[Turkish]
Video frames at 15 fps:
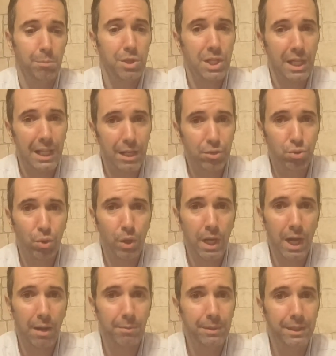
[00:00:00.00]
bir şeyler
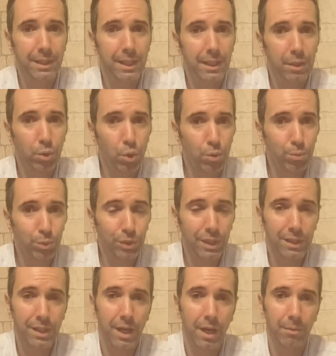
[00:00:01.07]
söyle abi. Ne yorumun
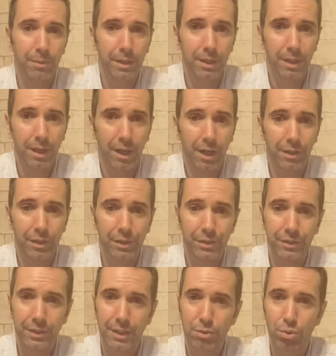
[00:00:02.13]
nedir abi? Anıl
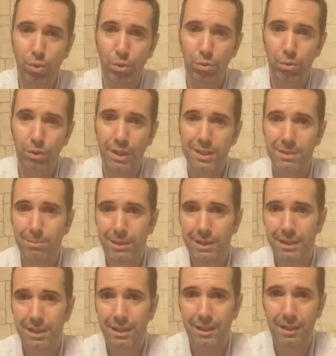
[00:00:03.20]
nasıl oldu? Nasıl
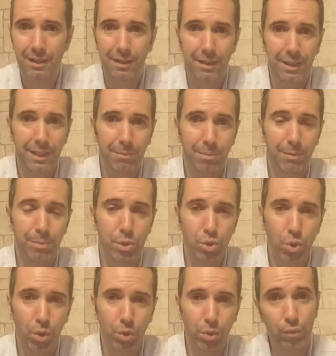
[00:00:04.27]
bitti? Gibi
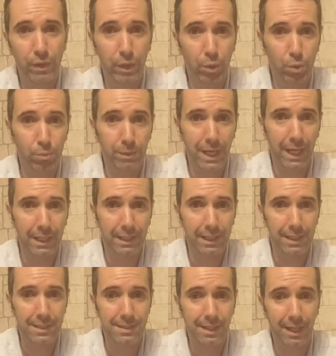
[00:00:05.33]
birçok kuru ve yorum geldi.
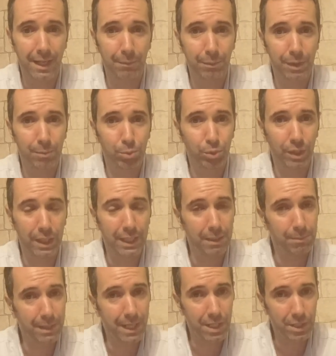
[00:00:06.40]
Instagram'da da bununla
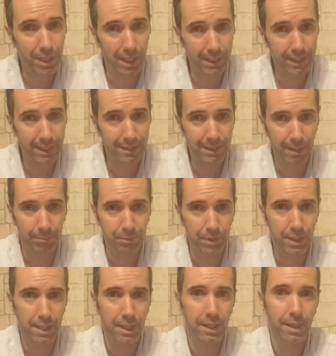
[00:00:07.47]
ilgili birkaç da anket
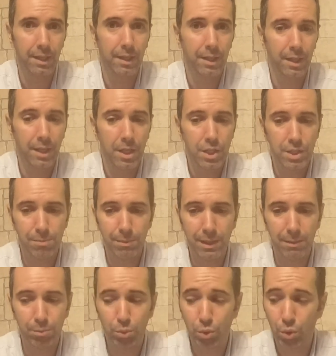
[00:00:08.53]
yaptık.
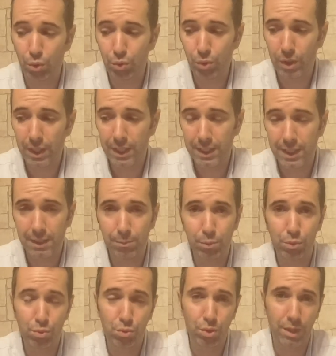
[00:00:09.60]
Şimdi bu konuyla ilgili,
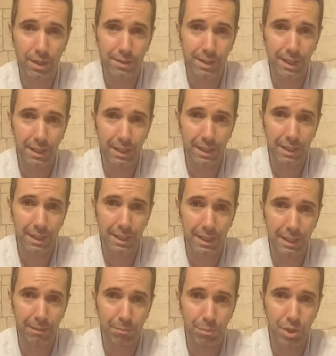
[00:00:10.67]
bu üzücü kazayla
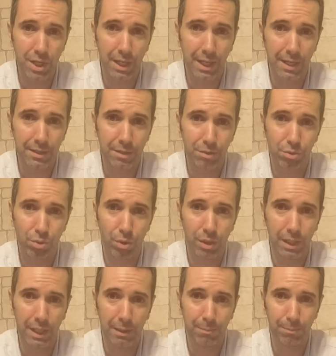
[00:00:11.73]
ilgili bir şeyler
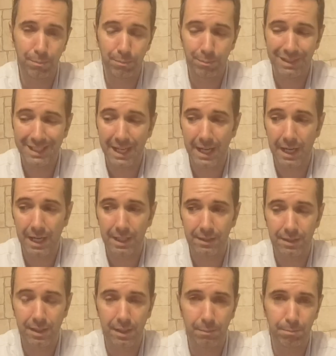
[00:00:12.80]
söyleyelim. Bir
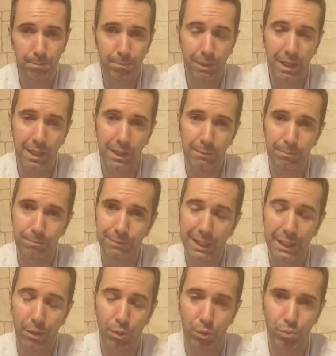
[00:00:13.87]
değerlendirelim. Bakalım
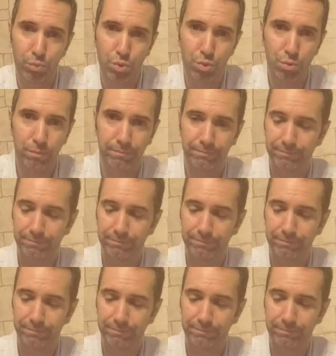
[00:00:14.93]
neler olmuş.